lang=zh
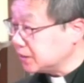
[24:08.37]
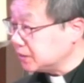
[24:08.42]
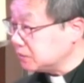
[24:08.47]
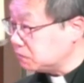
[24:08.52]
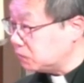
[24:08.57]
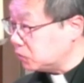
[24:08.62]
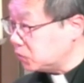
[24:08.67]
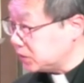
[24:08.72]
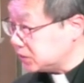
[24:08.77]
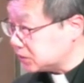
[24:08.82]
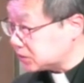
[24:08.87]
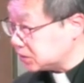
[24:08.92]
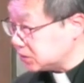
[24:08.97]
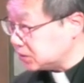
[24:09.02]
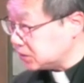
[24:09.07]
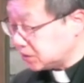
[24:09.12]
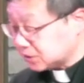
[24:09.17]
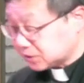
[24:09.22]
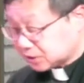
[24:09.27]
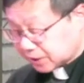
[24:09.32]
无论是
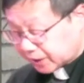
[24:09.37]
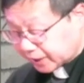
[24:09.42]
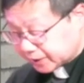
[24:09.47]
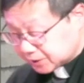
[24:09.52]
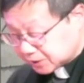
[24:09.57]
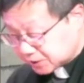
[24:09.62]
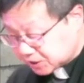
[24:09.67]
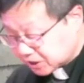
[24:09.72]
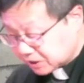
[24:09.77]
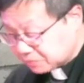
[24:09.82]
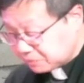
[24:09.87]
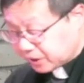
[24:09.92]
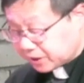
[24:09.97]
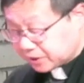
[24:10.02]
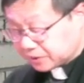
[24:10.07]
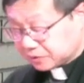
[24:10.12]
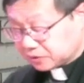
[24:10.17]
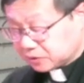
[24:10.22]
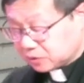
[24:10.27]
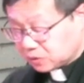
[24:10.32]
你是还是姐妹，
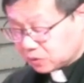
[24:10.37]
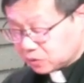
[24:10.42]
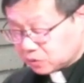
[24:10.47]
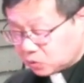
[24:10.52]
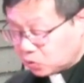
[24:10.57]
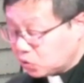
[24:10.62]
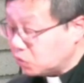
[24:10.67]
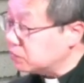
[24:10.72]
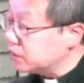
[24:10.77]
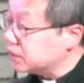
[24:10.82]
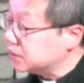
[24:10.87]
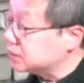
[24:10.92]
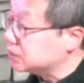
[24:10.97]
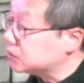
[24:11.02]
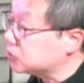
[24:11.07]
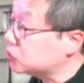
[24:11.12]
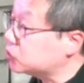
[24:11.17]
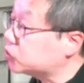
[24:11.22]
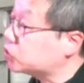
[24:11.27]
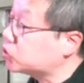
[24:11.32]
我们
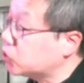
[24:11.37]
都